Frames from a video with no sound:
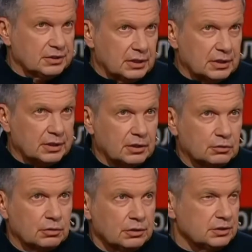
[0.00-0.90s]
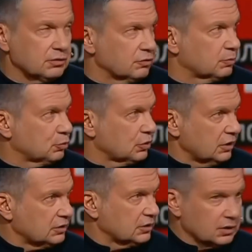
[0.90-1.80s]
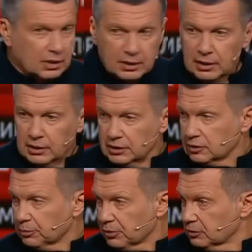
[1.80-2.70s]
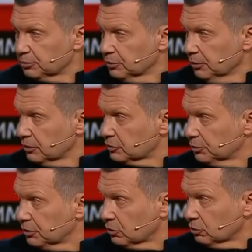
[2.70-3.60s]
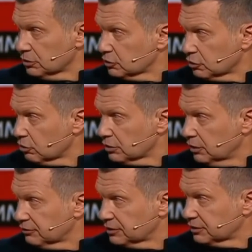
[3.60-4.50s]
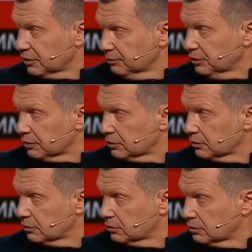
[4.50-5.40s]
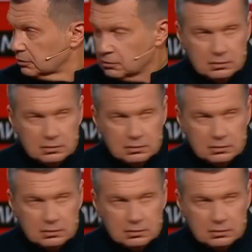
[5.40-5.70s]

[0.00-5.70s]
данных, которые есть, не возбуждается дело, если я правильно понимаю, измены Родины срока давности там нет. Государственная